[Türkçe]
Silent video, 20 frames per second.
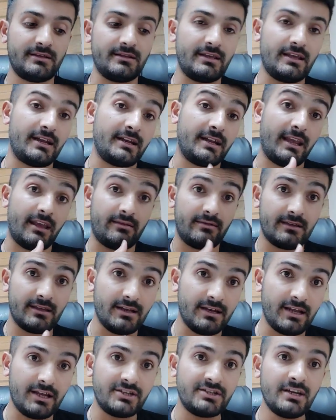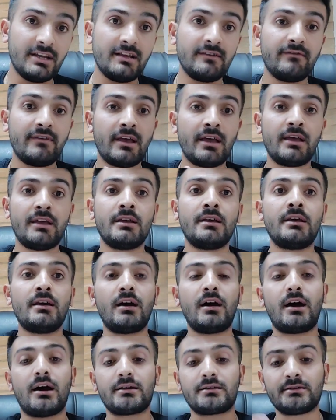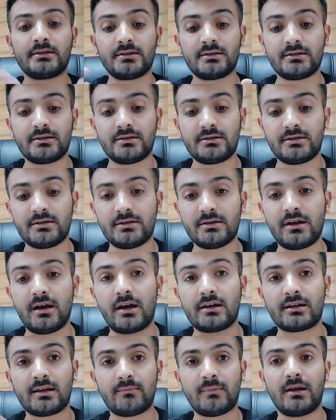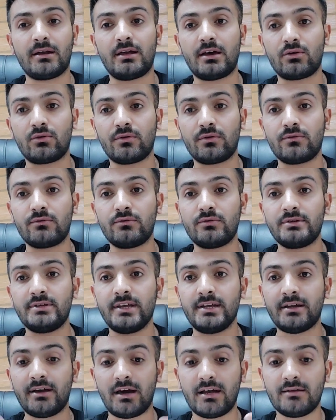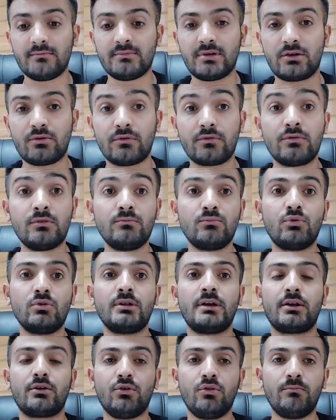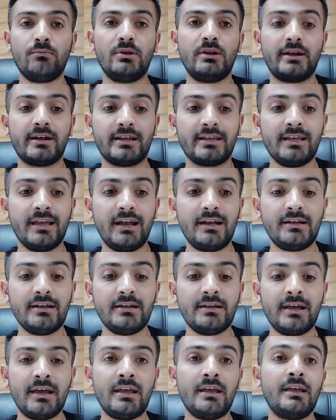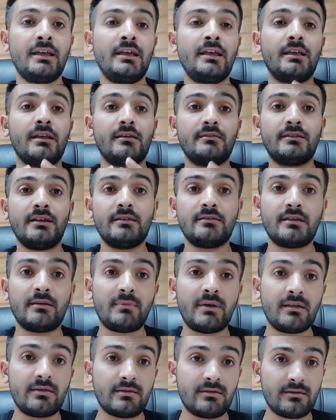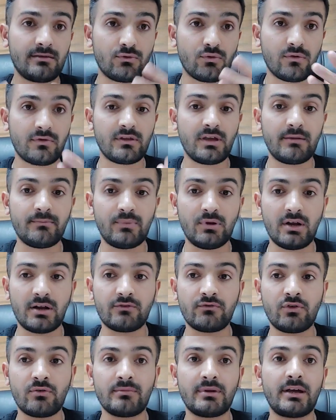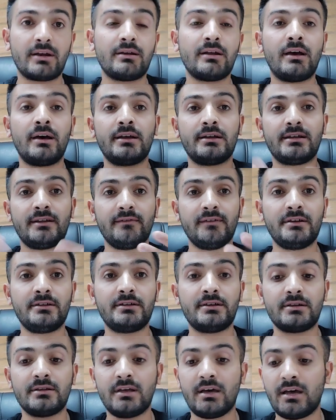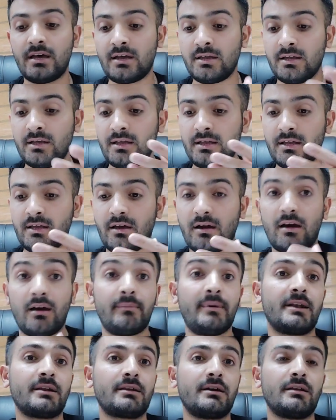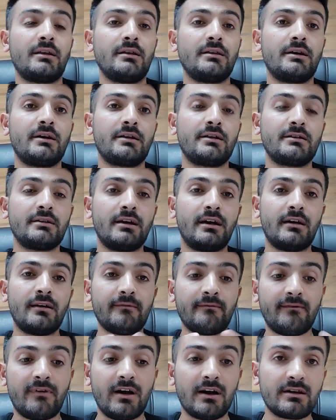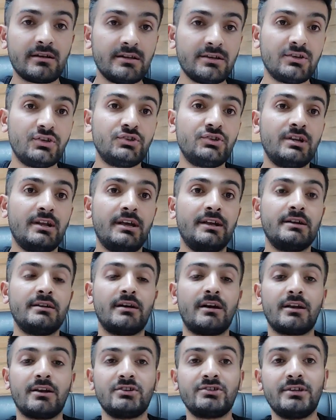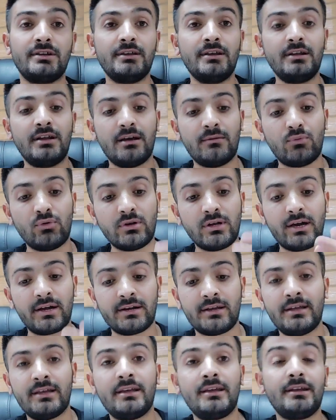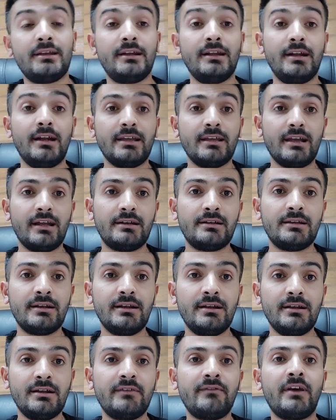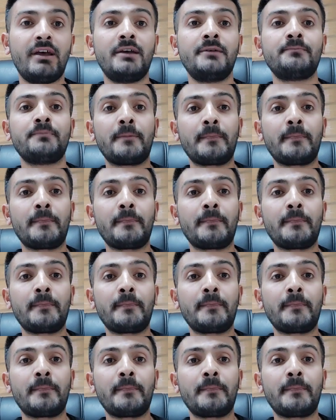yani eskinecek ve artık atamalar olsun, yeni alımlar olsun bunlar ön plana geldiğinde ise istemez sosyal platformlarda, Twitter'da, haber kanallarında farklı kişilerin aracılığıyla bunlar dile getirilir ve